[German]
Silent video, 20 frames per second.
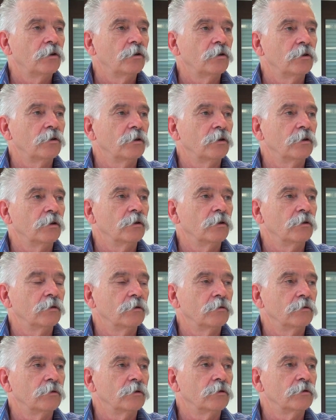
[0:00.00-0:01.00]
Äh, äh,
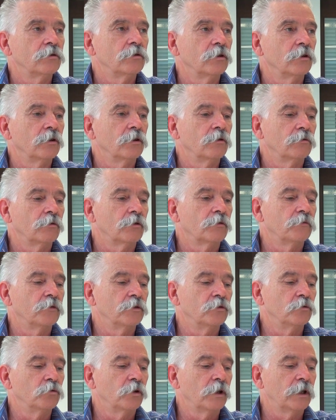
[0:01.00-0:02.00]
und, ich
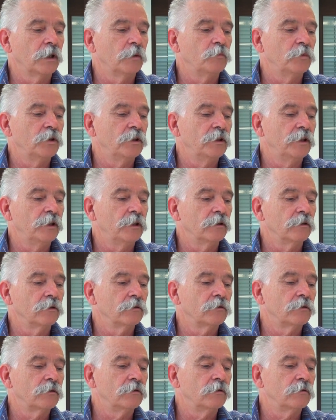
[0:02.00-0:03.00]
versuche eben die
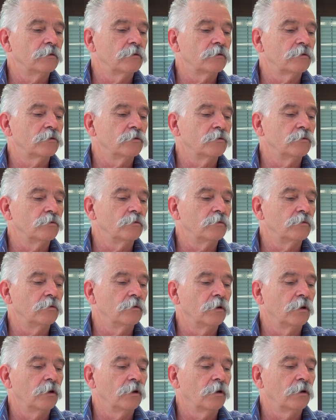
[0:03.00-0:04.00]
Dinge
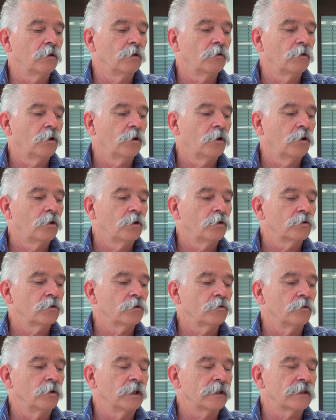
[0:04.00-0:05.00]
zu, äh,
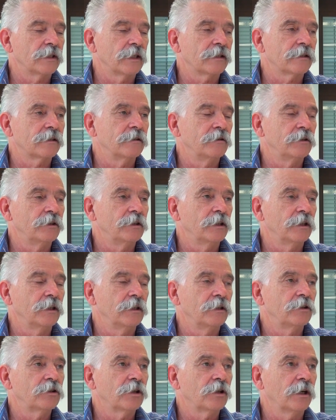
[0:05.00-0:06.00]
zu ersetzen, die er
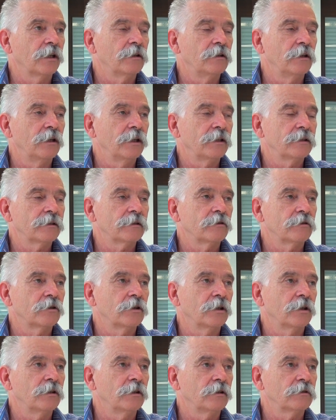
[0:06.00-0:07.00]
nicht kann, leisten
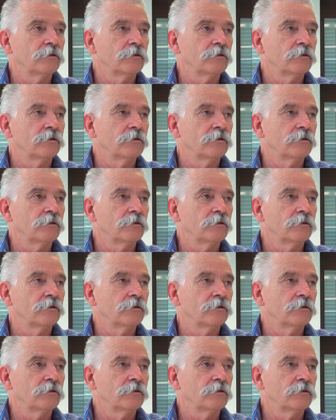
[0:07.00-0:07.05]
kann.